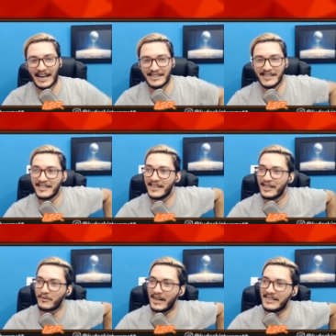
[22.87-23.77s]
Gaste
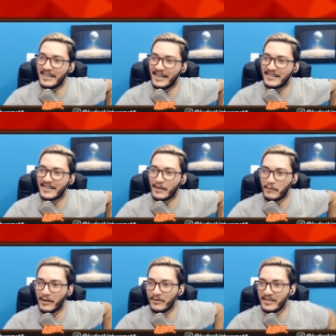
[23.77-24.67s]
dinheiro com a gente. Tá a
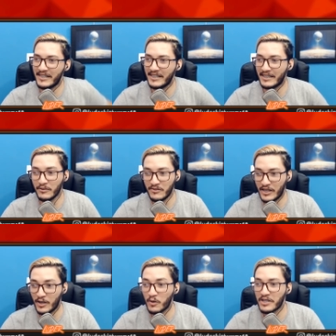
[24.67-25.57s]
mesma coisa ainda? Não
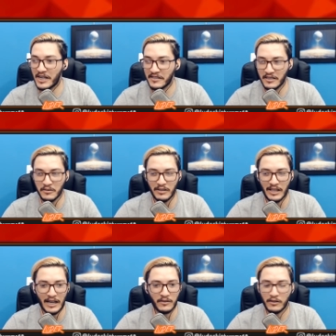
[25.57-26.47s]
sei, ó. O chat tá ali do
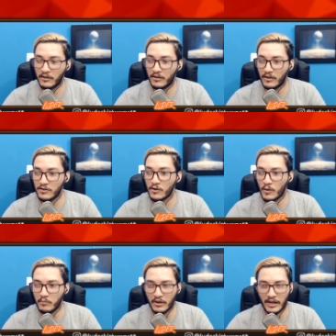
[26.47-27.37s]
lado, ó. ó se
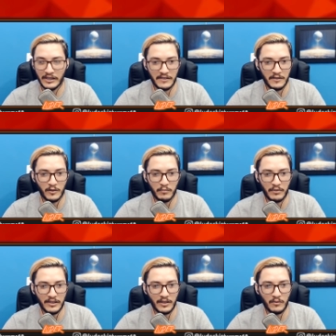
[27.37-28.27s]
comportem, se
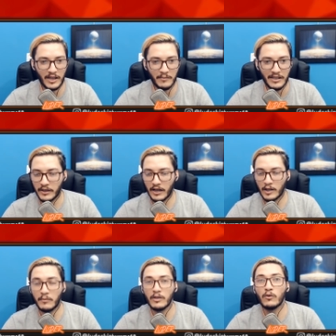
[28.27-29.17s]
comportem agora.
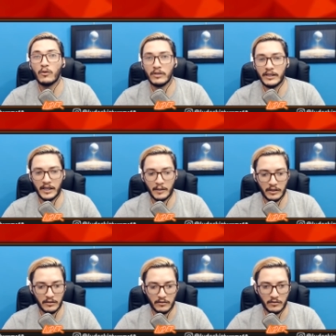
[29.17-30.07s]
Obrigado, mano Golden aí,
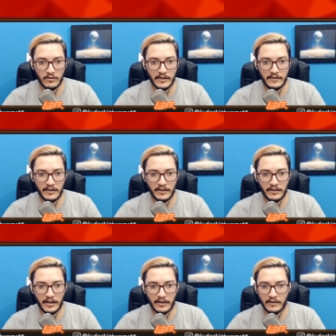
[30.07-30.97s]
mano. Não sei
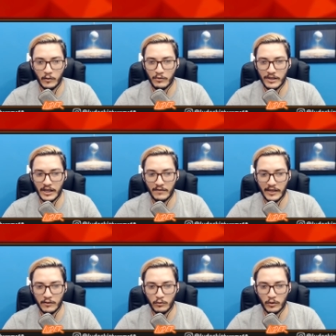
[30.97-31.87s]
se, né, eu podia
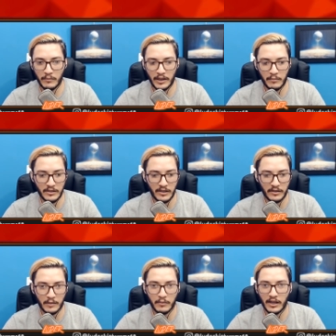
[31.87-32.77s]
revelar seu nome aí, mas,
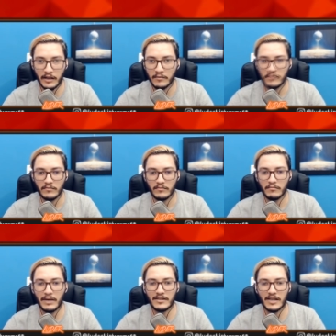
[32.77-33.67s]
né, tamo lá.
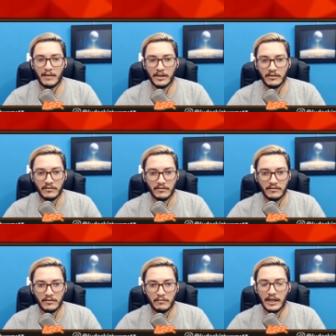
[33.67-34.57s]
Mas já, mano?
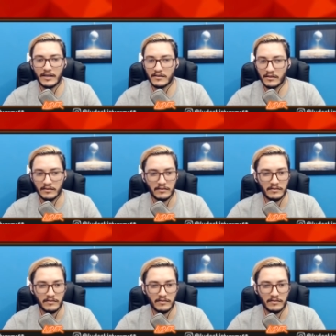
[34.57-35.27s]
Beleza.